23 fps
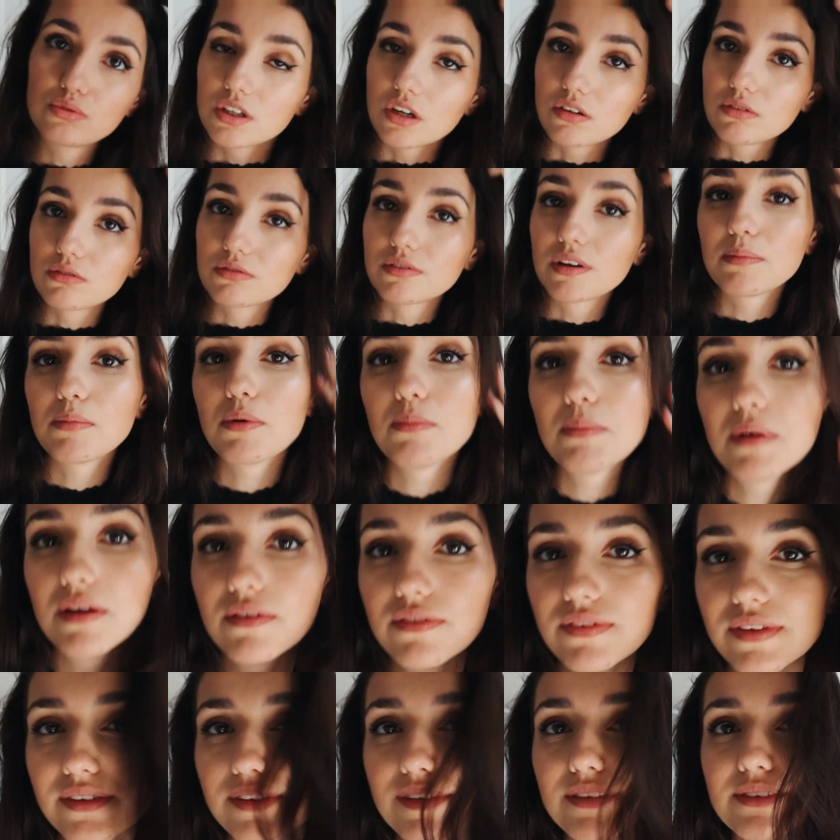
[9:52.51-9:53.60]
Je raconte vraiment ma
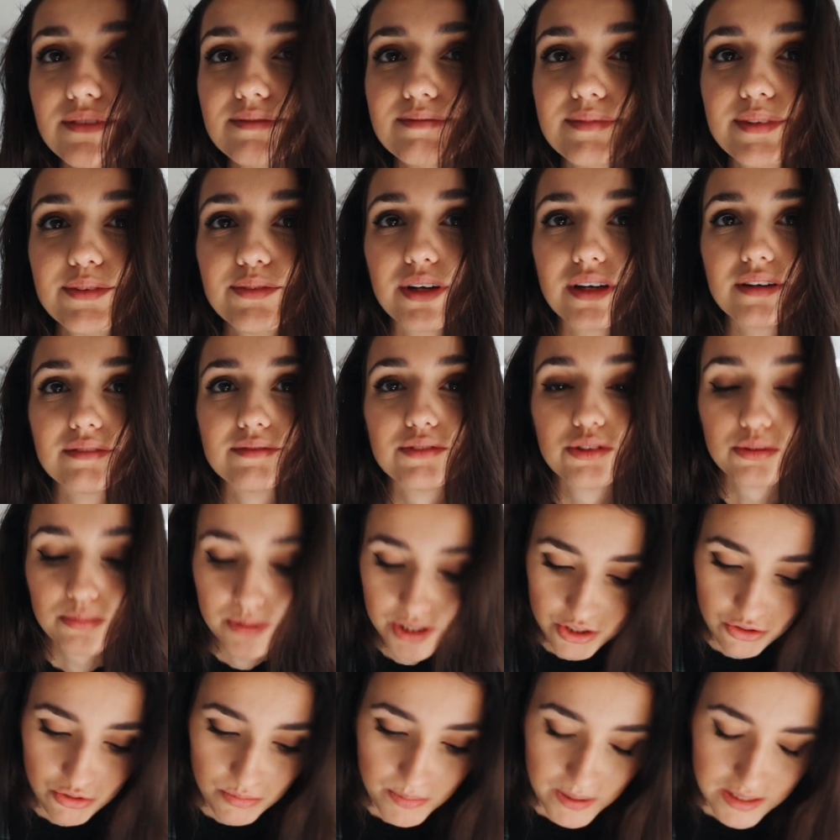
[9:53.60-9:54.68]
vie. Mais voilà,
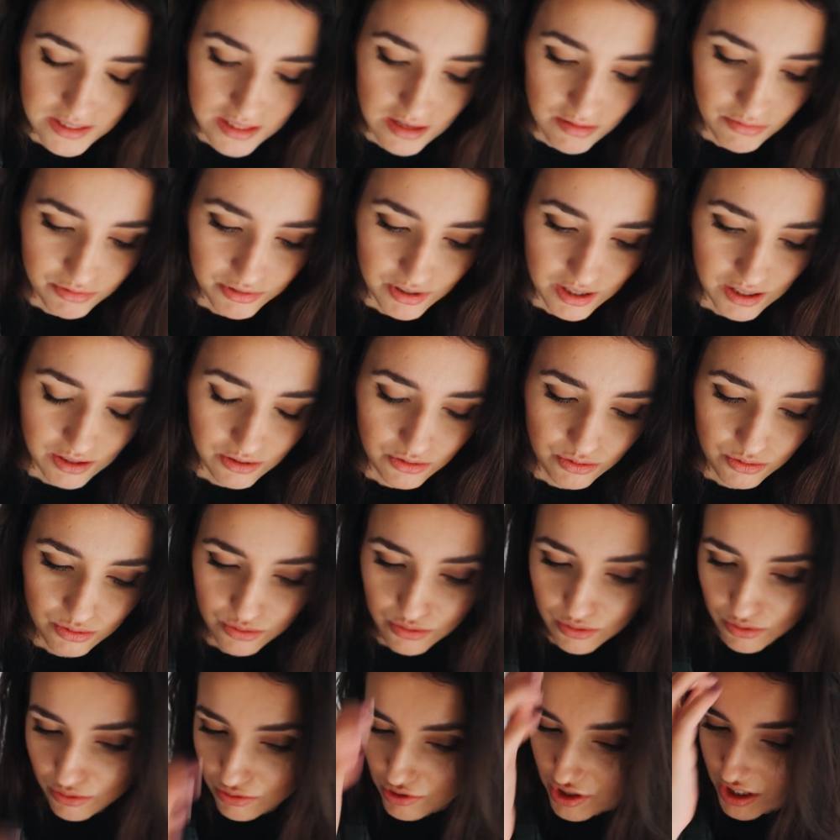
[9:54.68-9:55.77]
demain j'ai deux partiels, donc faudra
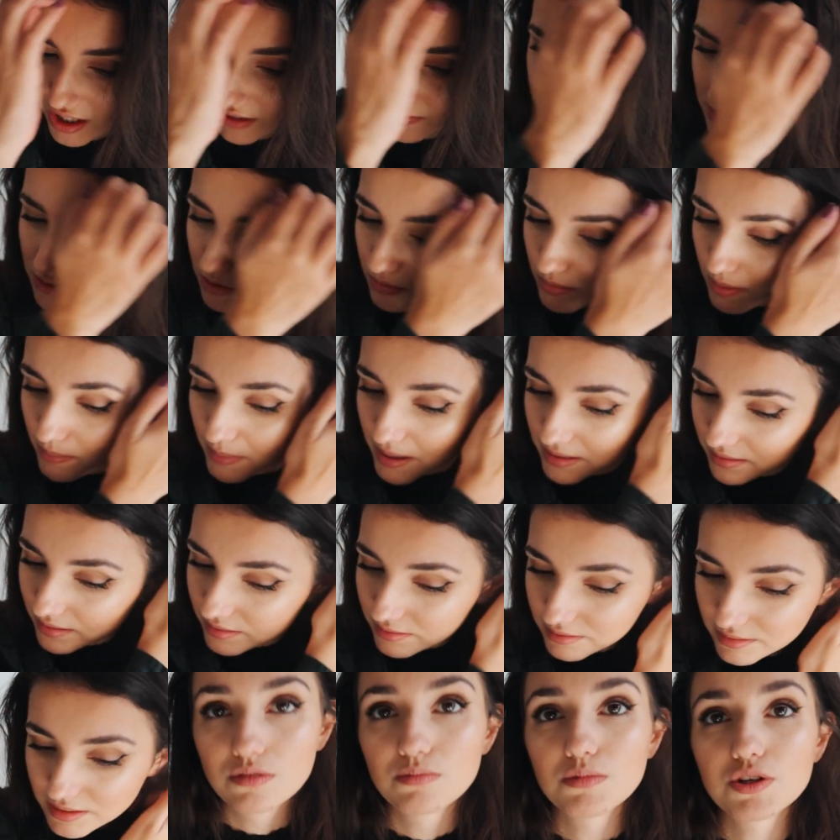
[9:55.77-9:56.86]
que, je révise demain matin.